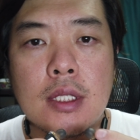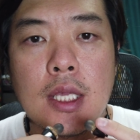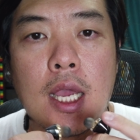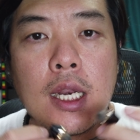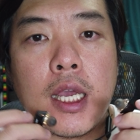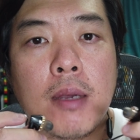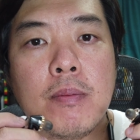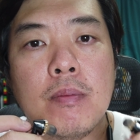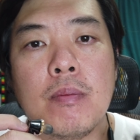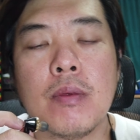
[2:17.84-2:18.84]
เสียงนะครับ
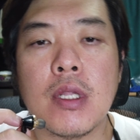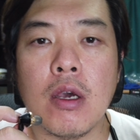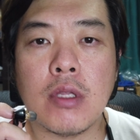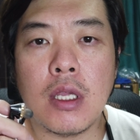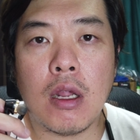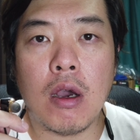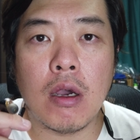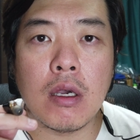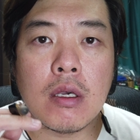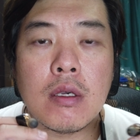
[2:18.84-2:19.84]
เท่าที่ลอง
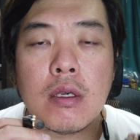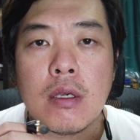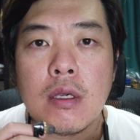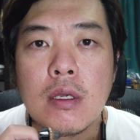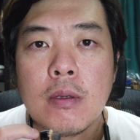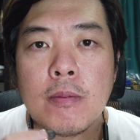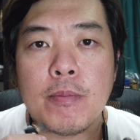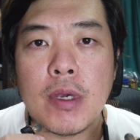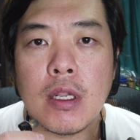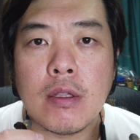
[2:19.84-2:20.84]

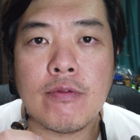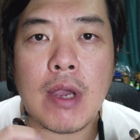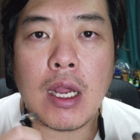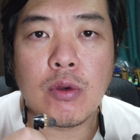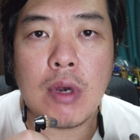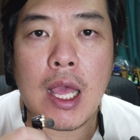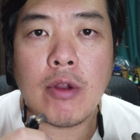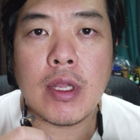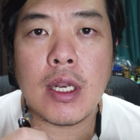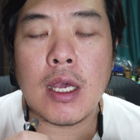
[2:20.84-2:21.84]
เปิดฟังดูแล้ว
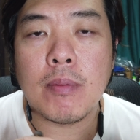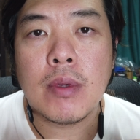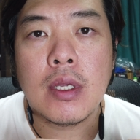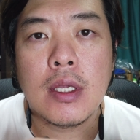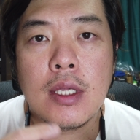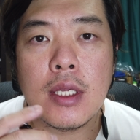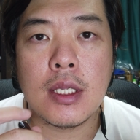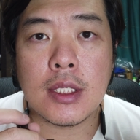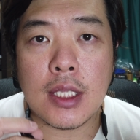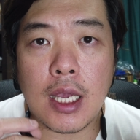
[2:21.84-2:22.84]
เนี่ยนะครับ
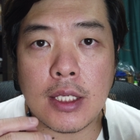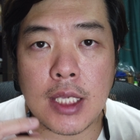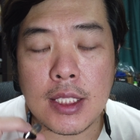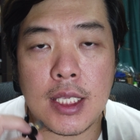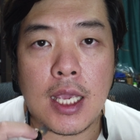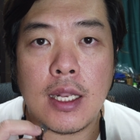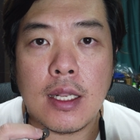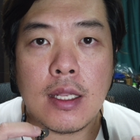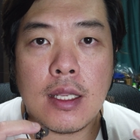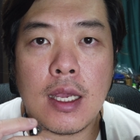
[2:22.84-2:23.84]
เสียงชัดเจน
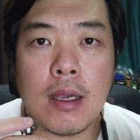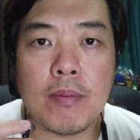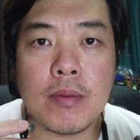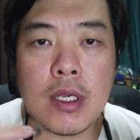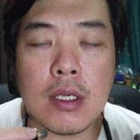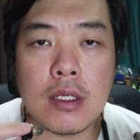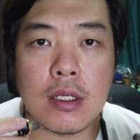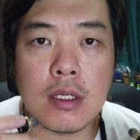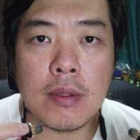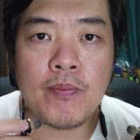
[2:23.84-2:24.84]
นะครับ ก็คื
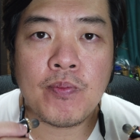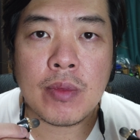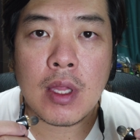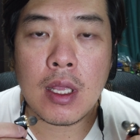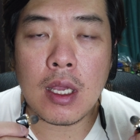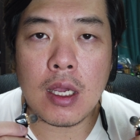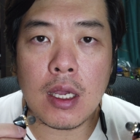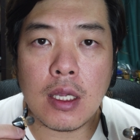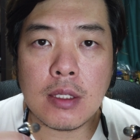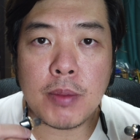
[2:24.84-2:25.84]
ออ
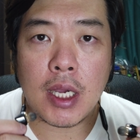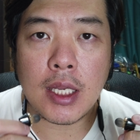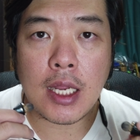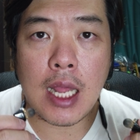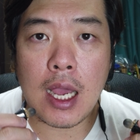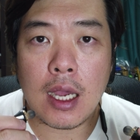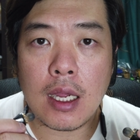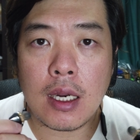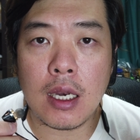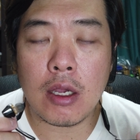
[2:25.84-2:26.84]
เปิดได้ดัง
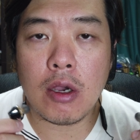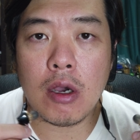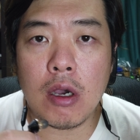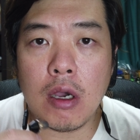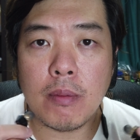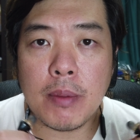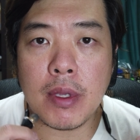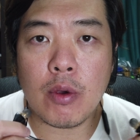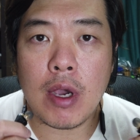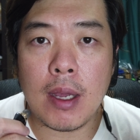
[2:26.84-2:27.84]
แล้วก็ไม่
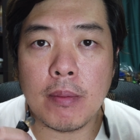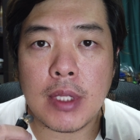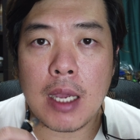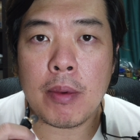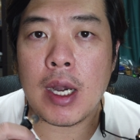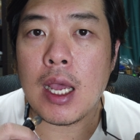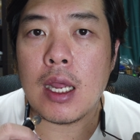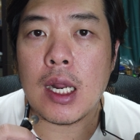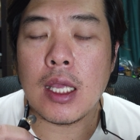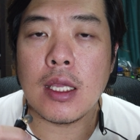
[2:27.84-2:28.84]
มีความแตกพร่า
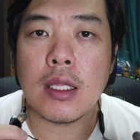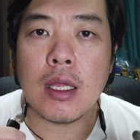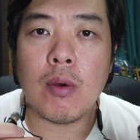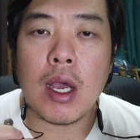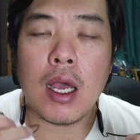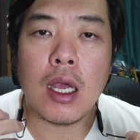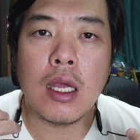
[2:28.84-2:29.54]
อะไร แต่ว่า